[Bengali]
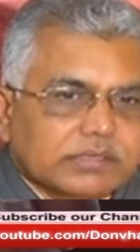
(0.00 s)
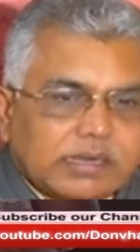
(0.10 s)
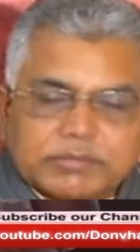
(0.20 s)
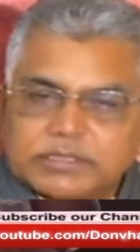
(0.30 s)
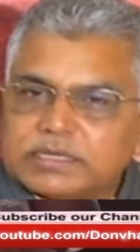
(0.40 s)

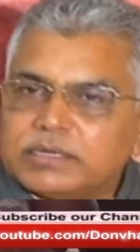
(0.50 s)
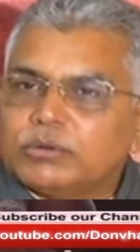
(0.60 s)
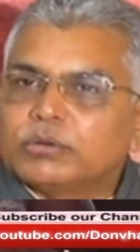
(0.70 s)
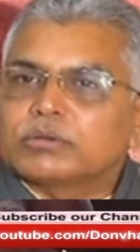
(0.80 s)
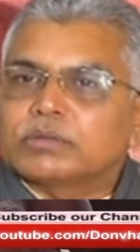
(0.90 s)
গ্রামের দিকে
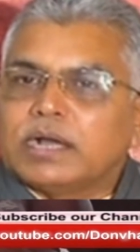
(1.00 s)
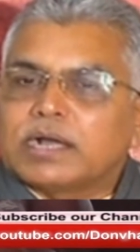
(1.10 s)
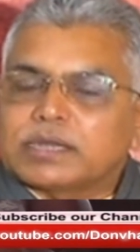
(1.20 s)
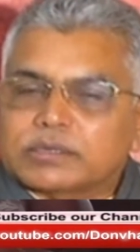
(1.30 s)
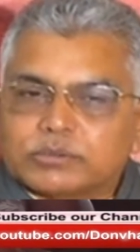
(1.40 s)
লোক
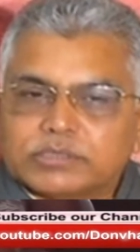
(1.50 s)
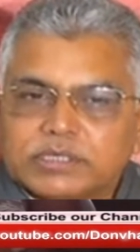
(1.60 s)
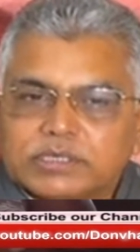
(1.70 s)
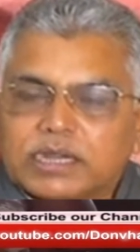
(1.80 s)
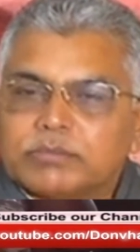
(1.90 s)
হাহাকার করছে
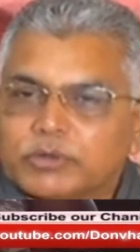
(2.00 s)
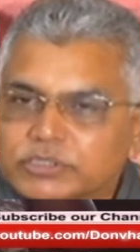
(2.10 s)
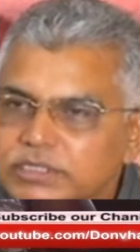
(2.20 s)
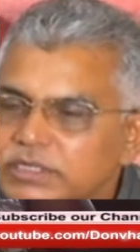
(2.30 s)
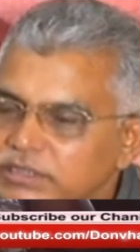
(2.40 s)
নাহলে
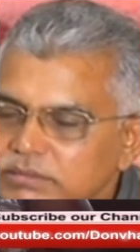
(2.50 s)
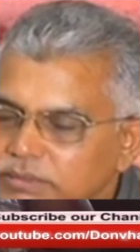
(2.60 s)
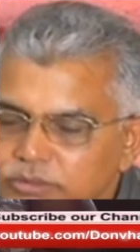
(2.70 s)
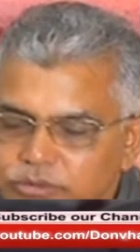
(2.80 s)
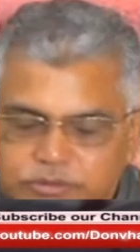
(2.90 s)
পয়সা দিয়ে কিনতে
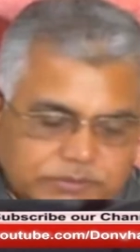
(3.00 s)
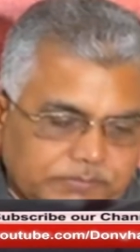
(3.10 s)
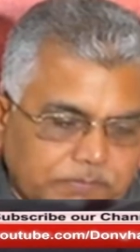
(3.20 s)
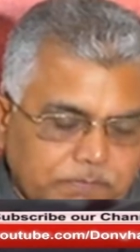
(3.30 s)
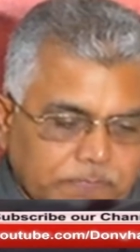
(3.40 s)
বাধ্য হচ্ছে
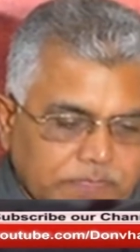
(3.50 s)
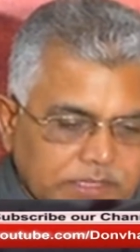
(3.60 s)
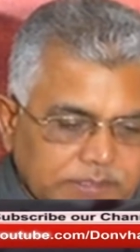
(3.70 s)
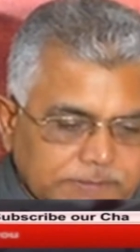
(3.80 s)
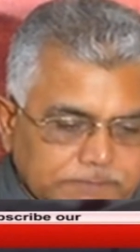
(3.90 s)

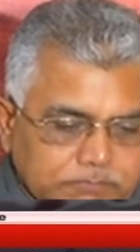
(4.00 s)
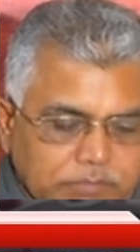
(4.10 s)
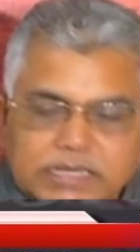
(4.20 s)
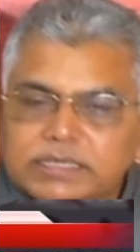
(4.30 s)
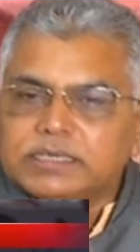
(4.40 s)

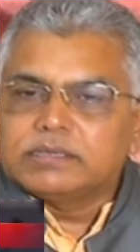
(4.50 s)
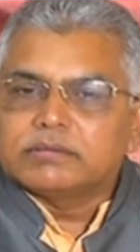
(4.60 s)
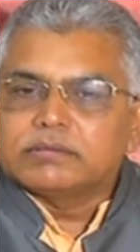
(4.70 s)
বাকি